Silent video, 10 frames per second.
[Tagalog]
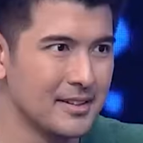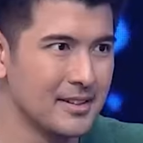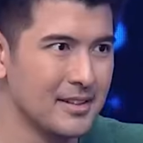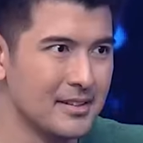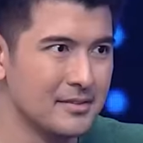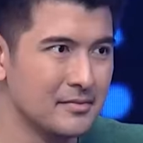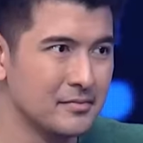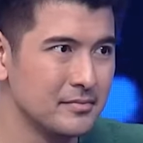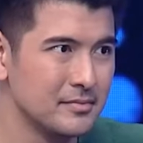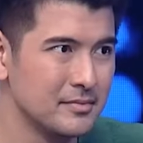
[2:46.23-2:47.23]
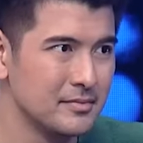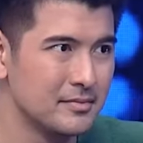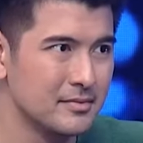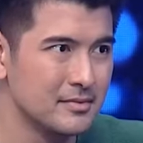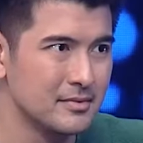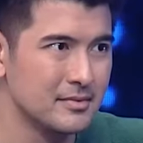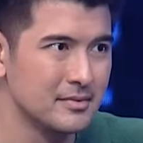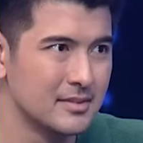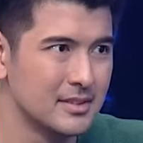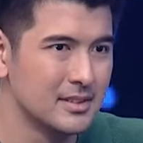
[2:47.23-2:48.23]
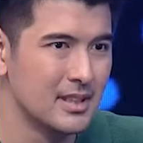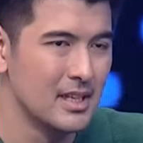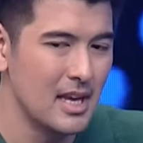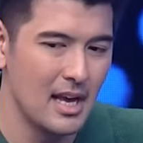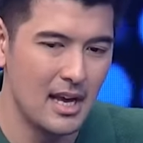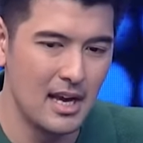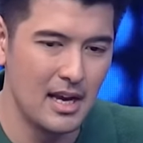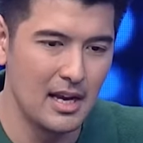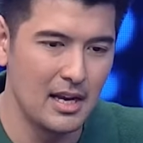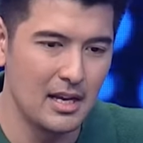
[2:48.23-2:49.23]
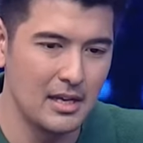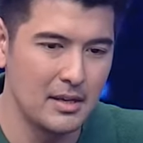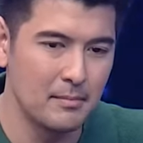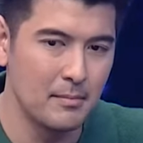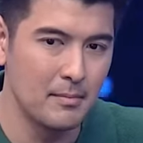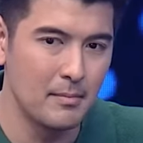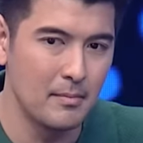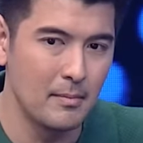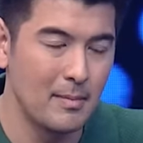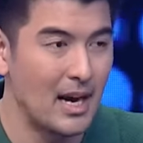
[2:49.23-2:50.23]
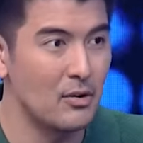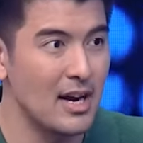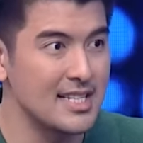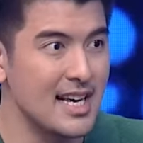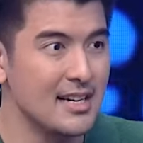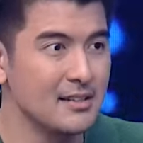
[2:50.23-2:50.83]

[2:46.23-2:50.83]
kung ba't may nanlilibre ng merienda? Uh, bagong kasal